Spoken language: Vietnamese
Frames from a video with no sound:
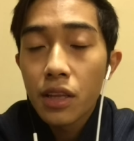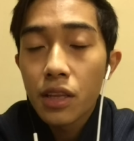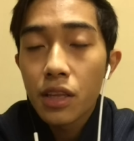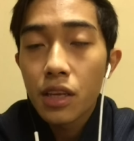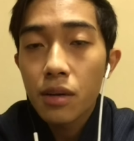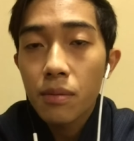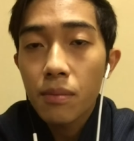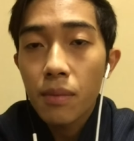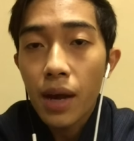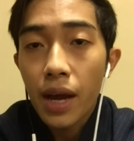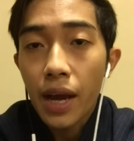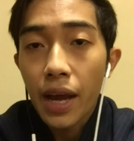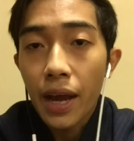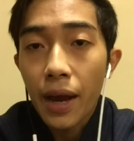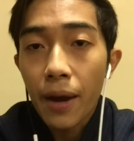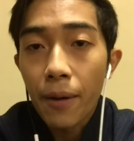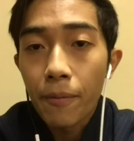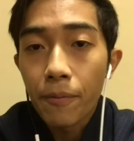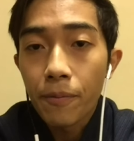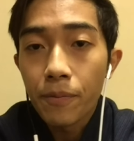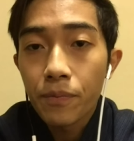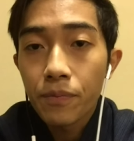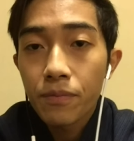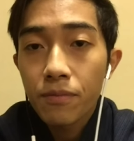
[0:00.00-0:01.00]
nhưng mà
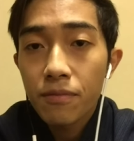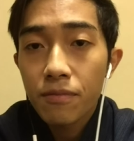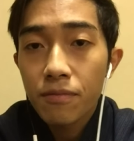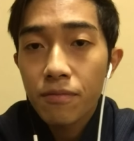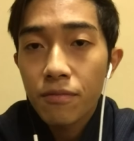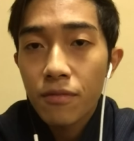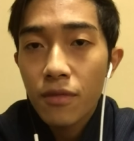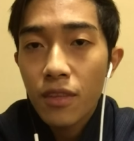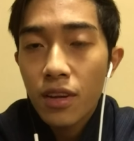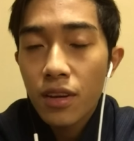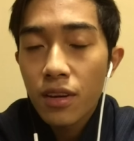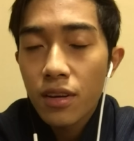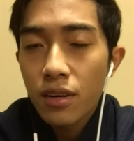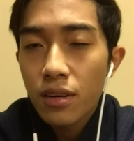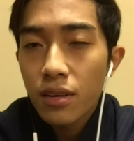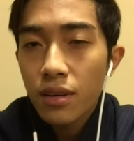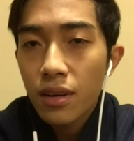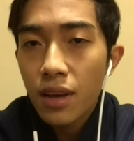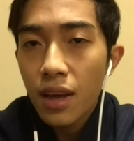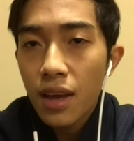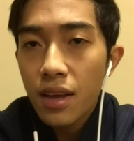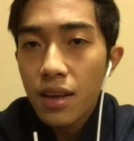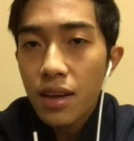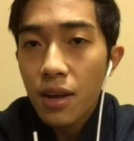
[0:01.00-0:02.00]

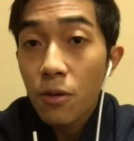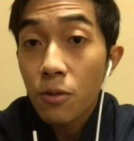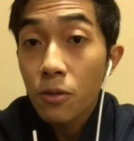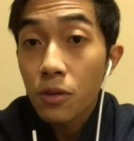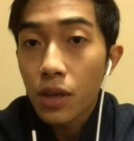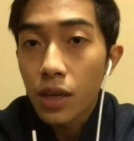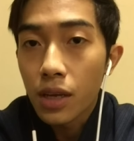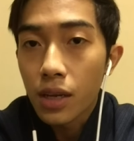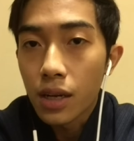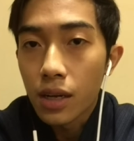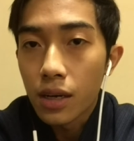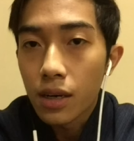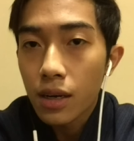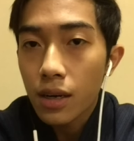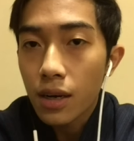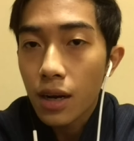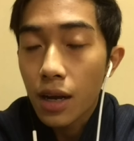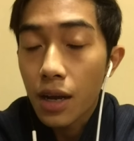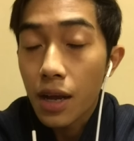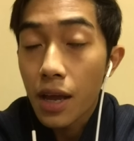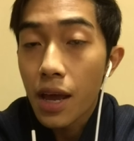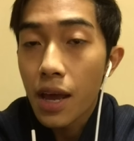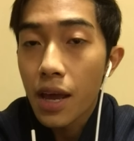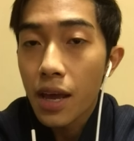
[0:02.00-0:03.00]
cái câu chuyện này rất
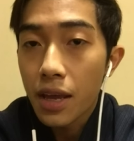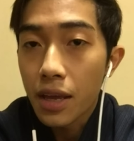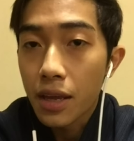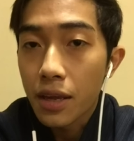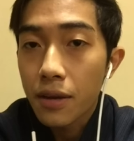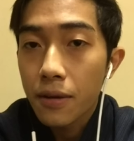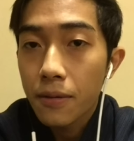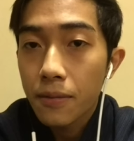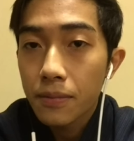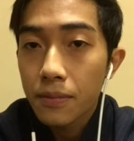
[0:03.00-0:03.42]
là ghê